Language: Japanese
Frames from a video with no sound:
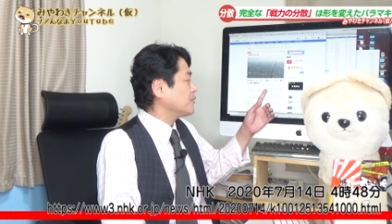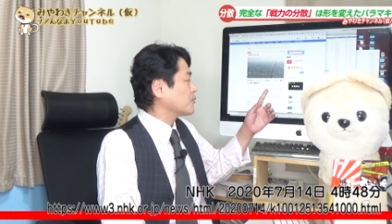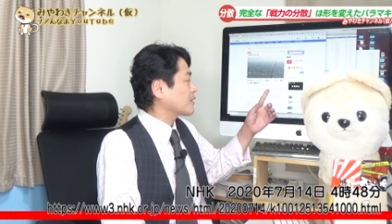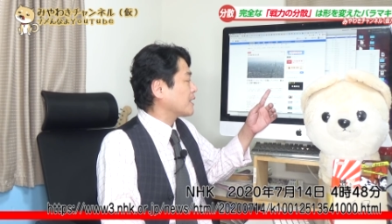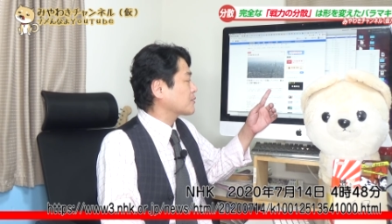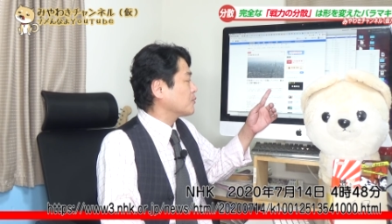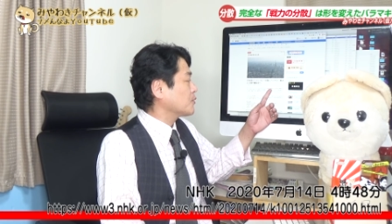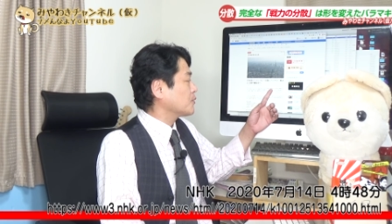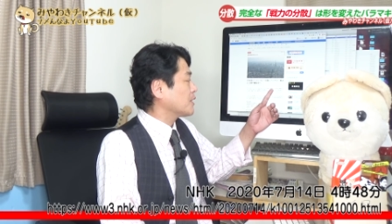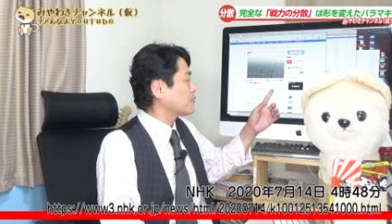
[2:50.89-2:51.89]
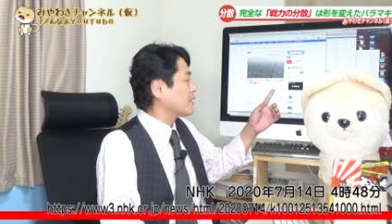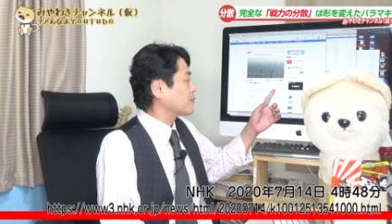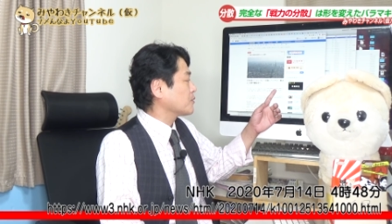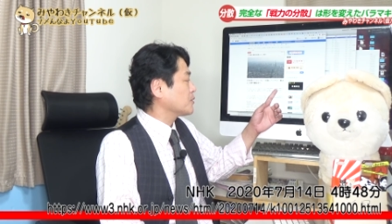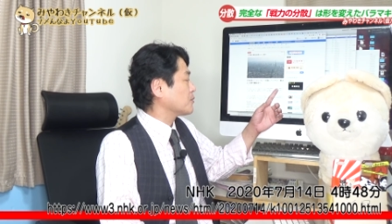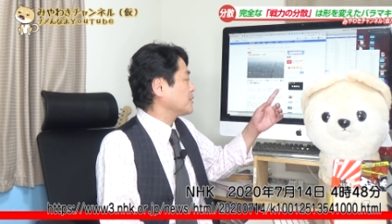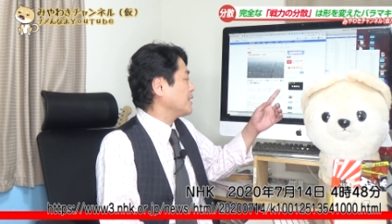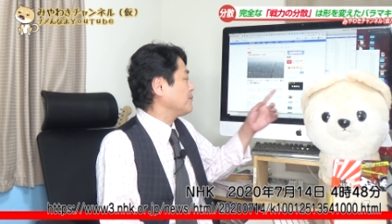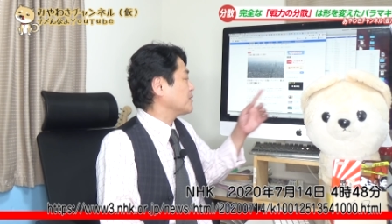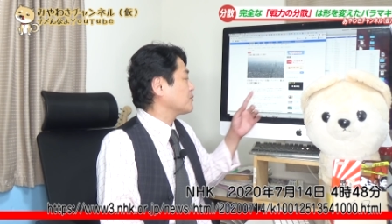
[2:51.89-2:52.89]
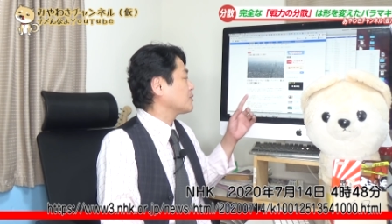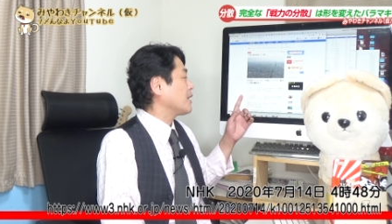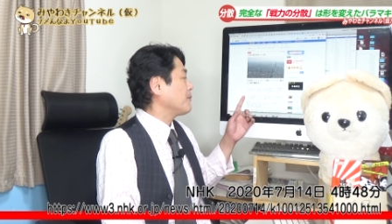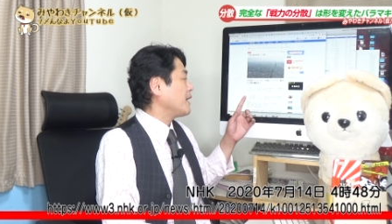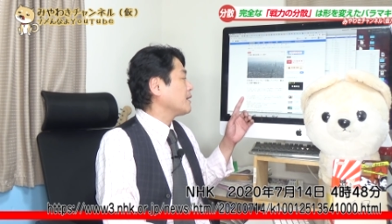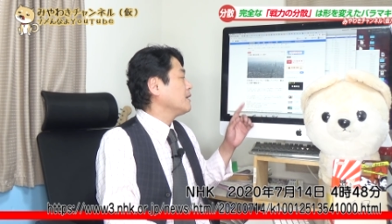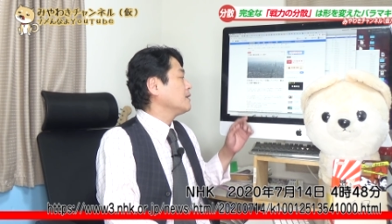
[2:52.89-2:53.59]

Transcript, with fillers: 業の活動拠点となる都市を整備するため